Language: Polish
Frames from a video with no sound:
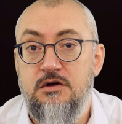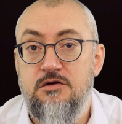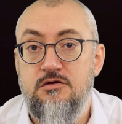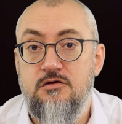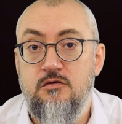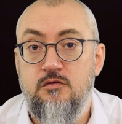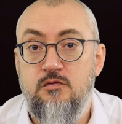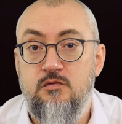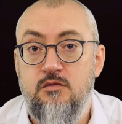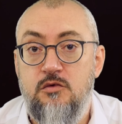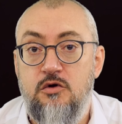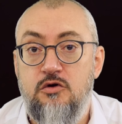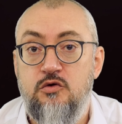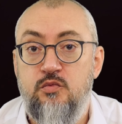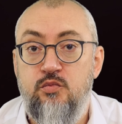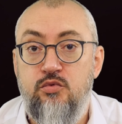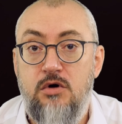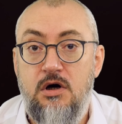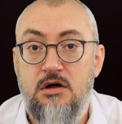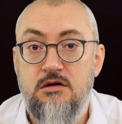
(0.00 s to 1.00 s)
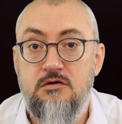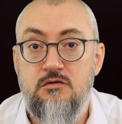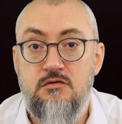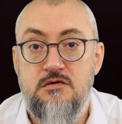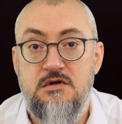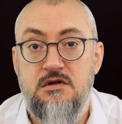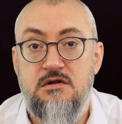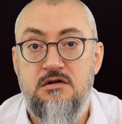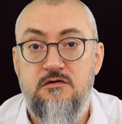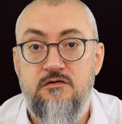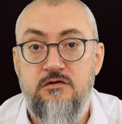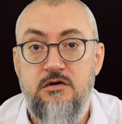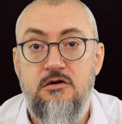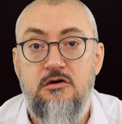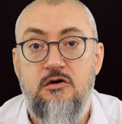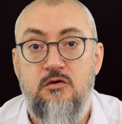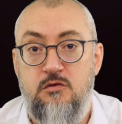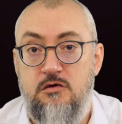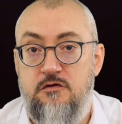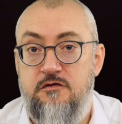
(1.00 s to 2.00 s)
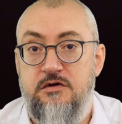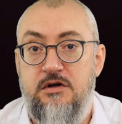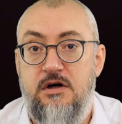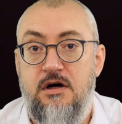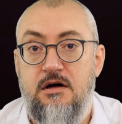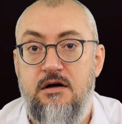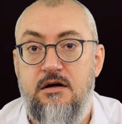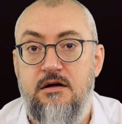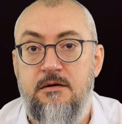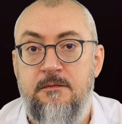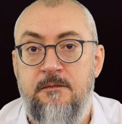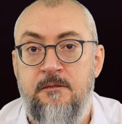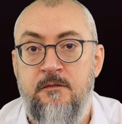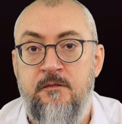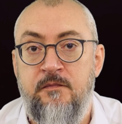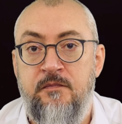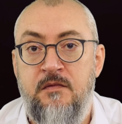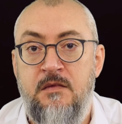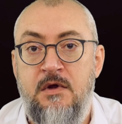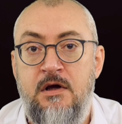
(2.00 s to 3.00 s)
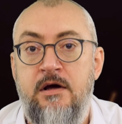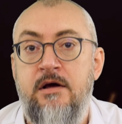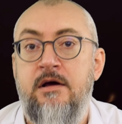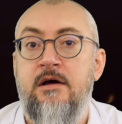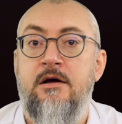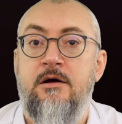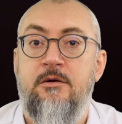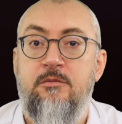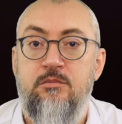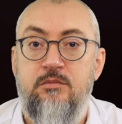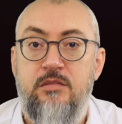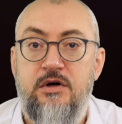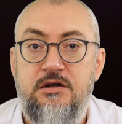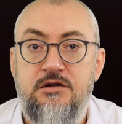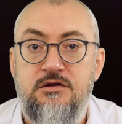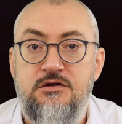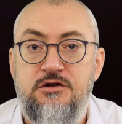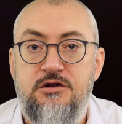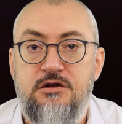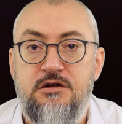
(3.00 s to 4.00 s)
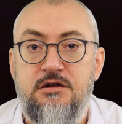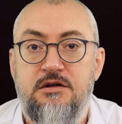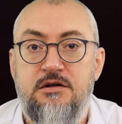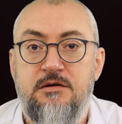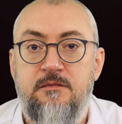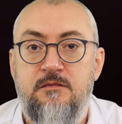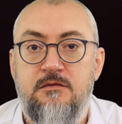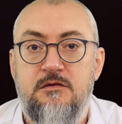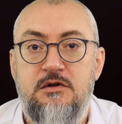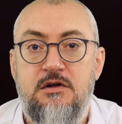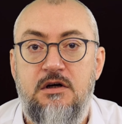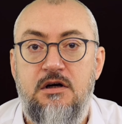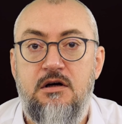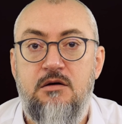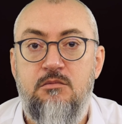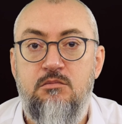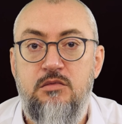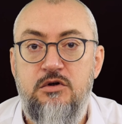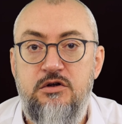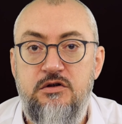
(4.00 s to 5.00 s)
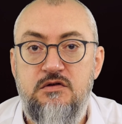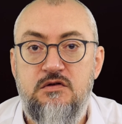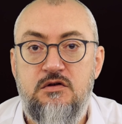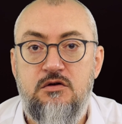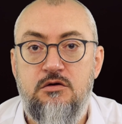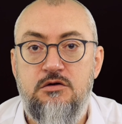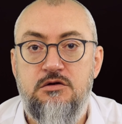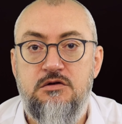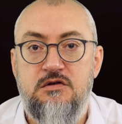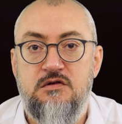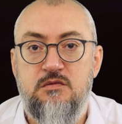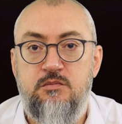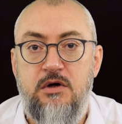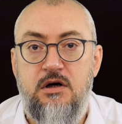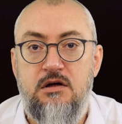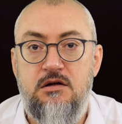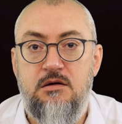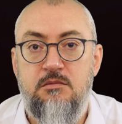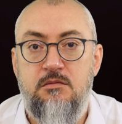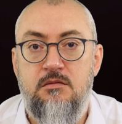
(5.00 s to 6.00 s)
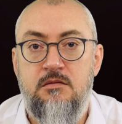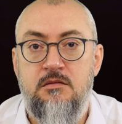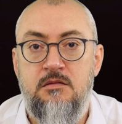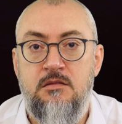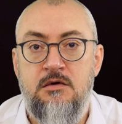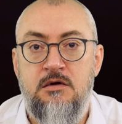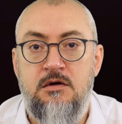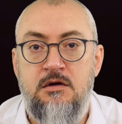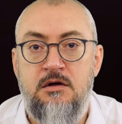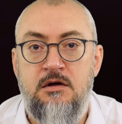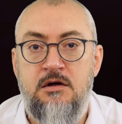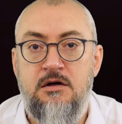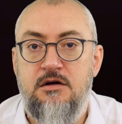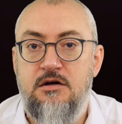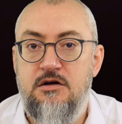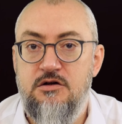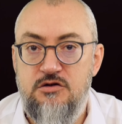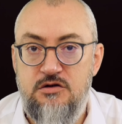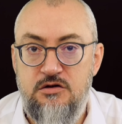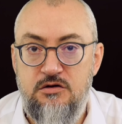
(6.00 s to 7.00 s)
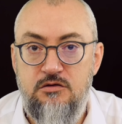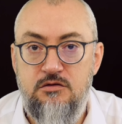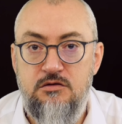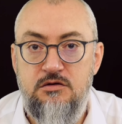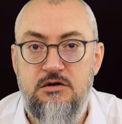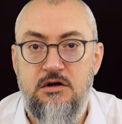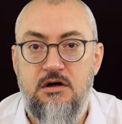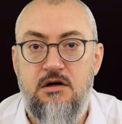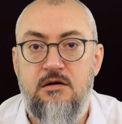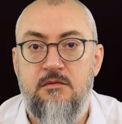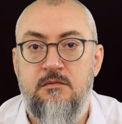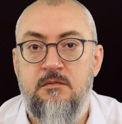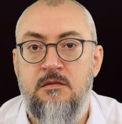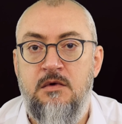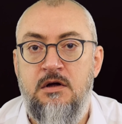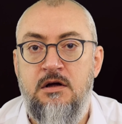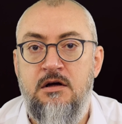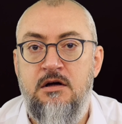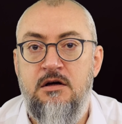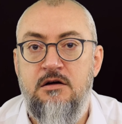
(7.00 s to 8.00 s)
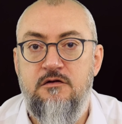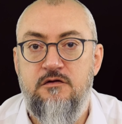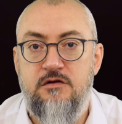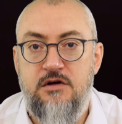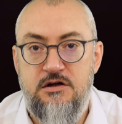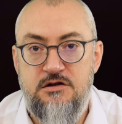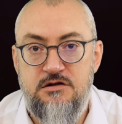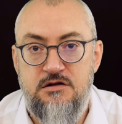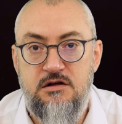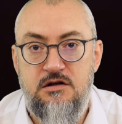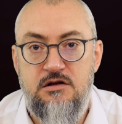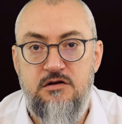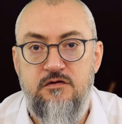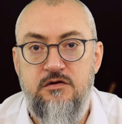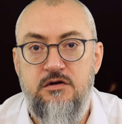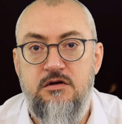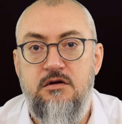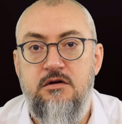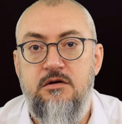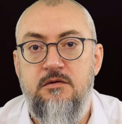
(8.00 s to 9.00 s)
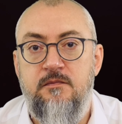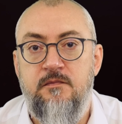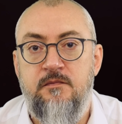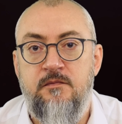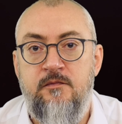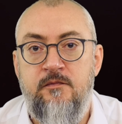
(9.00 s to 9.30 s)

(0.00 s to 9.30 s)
naszą odpłatą za tę wielką ofiarę będzie ta bliskość z Panem każdego dnia, w każdej chwili.